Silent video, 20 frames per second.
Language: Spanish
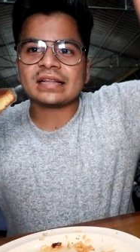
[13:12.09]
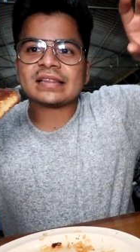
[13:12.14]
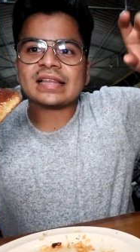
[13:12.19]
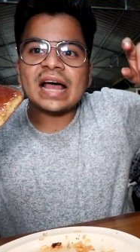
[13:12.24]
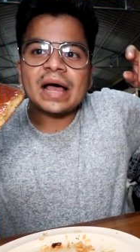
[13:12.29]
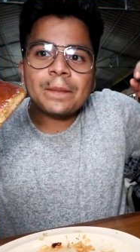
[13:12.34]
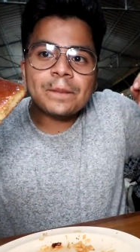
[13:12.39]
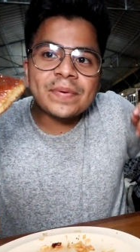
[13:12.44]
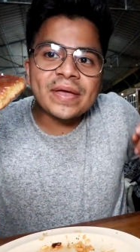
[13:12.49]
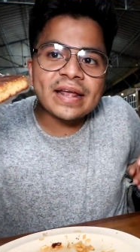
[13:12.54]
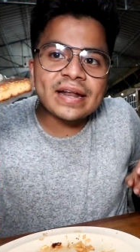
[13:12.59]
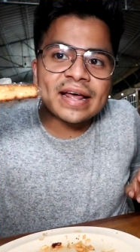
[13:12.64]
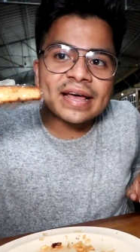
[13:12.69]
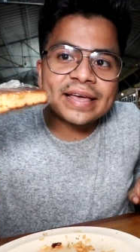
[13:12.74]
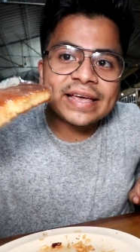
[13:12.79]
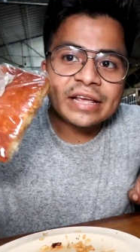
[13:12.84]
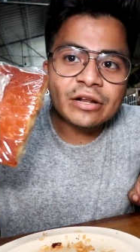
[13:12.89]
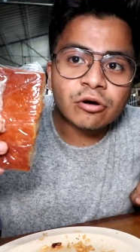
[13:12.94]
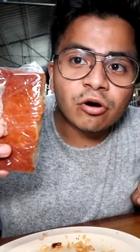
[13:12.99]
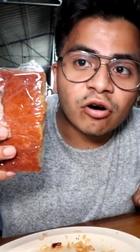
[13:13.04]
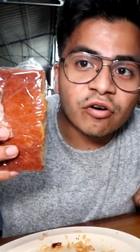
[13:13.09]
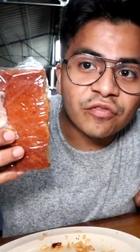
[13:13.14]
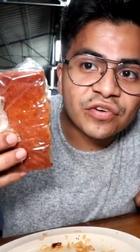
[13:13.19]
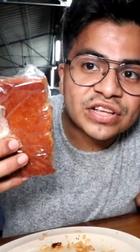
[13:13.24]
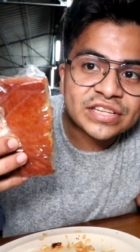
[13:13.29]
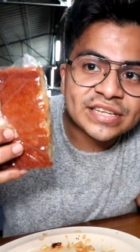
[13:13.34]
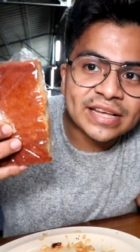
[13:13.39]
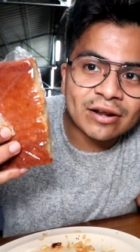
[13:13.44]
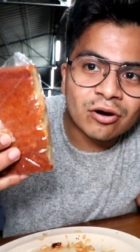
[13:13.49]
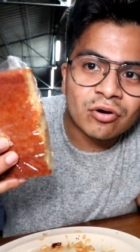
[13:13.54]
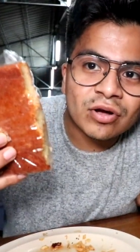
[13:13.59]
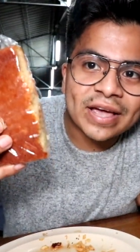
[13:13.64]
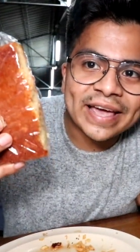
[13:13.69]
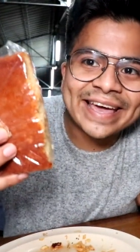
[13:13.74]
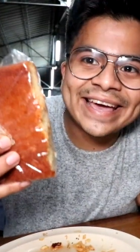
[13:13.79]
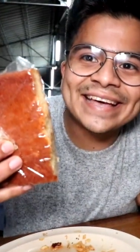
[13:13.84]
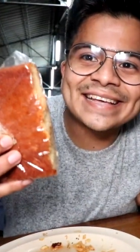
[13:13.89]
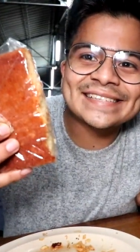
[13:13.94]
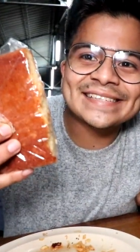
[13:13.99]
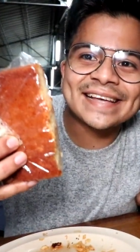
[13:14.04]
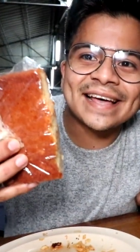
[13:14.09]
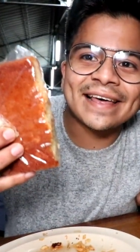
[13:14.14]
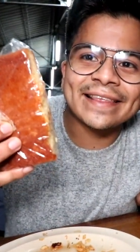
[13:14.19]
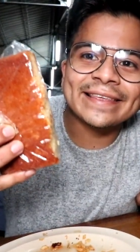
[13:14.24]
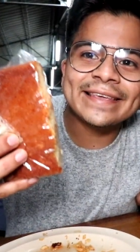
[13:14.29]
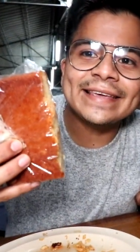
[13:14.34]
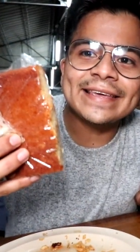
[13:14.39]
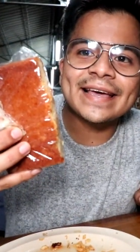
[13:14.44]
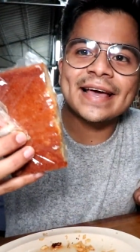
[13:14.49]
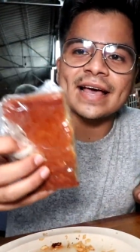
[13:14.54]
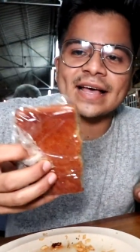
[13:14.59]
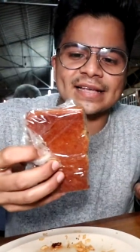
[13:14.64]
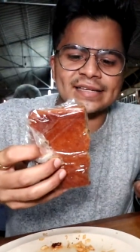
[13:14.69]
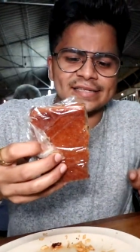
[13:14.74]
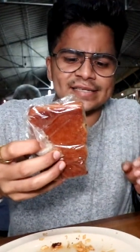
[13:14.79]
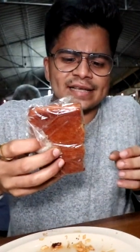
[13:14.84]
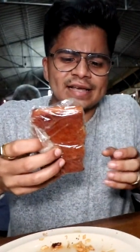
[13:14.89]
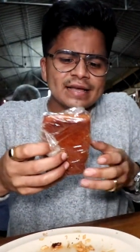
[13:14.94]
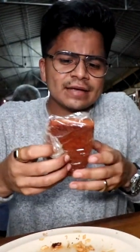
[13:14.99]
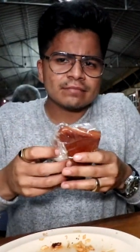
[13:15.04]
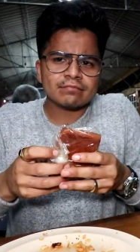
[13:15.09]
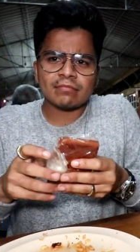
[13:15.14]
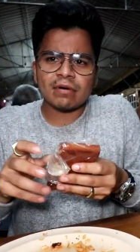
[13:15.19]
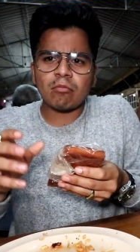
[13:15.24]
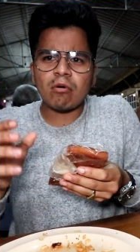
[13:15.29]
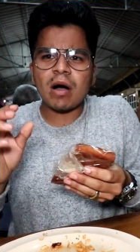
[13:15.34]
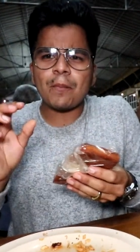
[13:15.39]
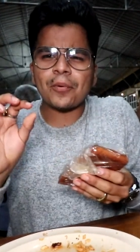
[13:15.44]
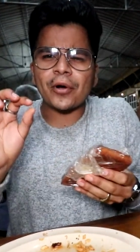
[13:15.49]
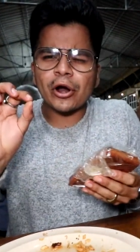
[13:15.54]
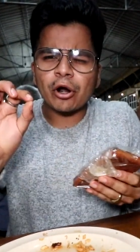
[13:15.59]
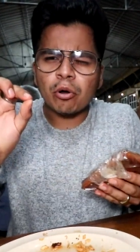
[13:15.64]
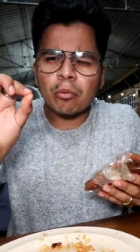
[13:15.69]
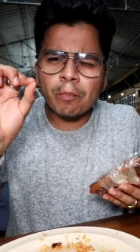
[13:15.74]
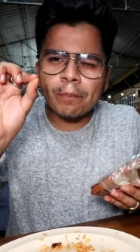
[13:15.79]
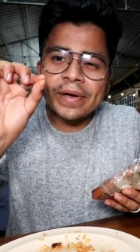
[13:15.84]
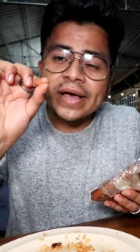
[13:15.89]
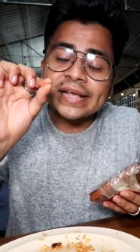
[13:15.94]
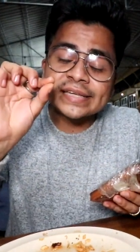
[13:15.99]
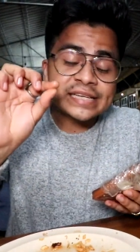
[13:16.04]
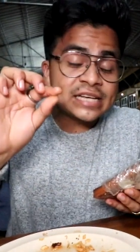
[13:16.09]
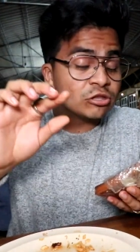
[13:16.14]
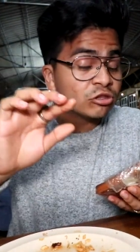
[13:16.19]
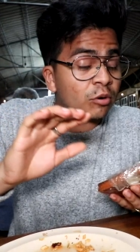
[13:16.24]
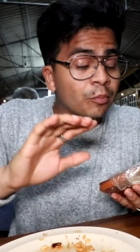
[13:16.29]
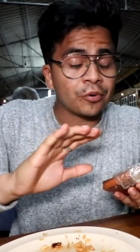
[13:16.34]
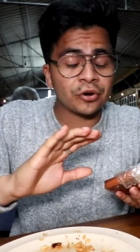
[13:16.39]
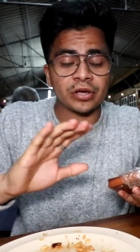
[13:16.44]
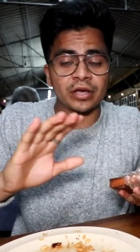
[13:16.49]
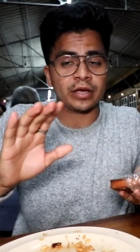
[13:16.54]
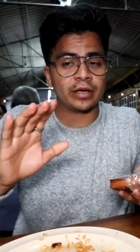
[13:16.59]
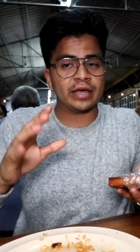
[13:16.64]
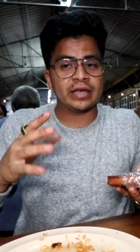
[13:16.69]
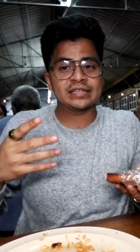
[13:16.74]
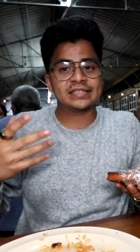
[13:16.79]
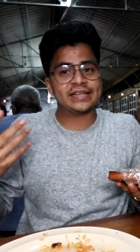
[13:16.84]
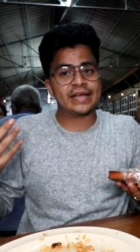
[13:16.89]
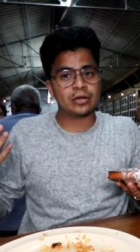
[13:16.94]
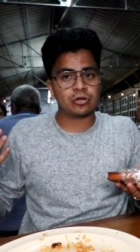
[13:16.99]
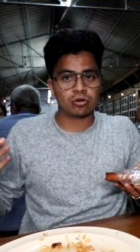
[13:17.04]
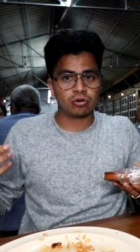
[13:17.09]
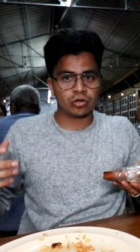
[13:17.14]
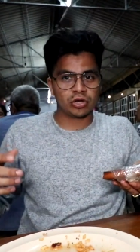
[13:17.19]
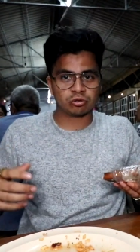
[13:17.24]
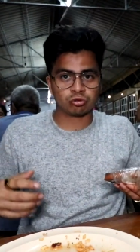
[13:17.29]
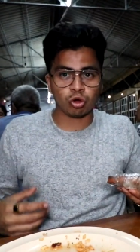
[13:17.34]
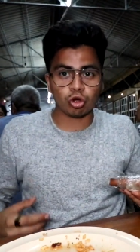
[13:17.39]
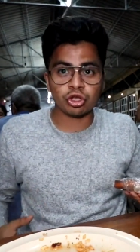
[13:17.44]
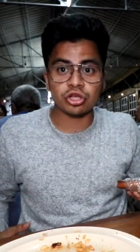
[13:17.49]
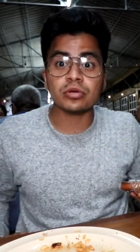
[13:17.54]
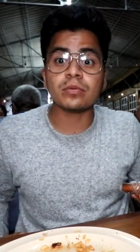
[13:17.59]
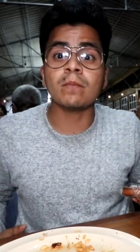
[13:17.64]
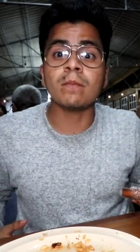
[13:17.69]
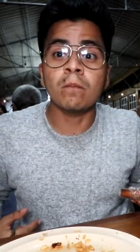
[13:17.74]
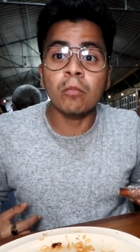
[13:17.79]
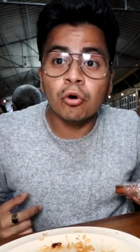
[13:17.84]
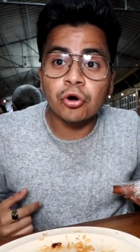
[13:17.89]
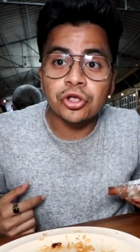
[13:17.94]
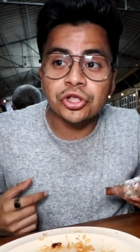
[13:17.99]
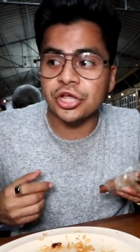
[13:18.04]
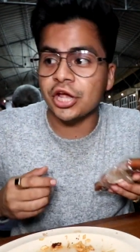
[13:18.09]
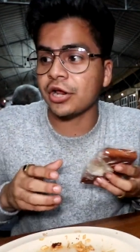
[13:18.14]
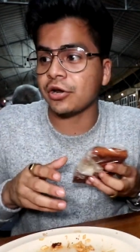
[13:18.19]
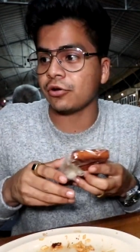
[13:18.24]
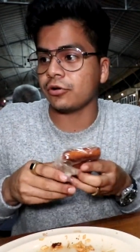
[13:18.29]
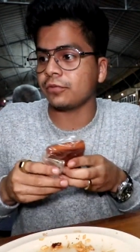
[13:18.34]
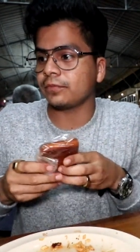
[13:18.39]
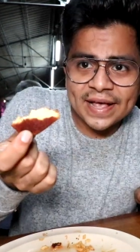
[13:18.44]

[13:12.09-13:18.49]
También aquí nos ofrecieron quesadillas. Vamos a probar un pedacito porque en serio, estoy muy lleno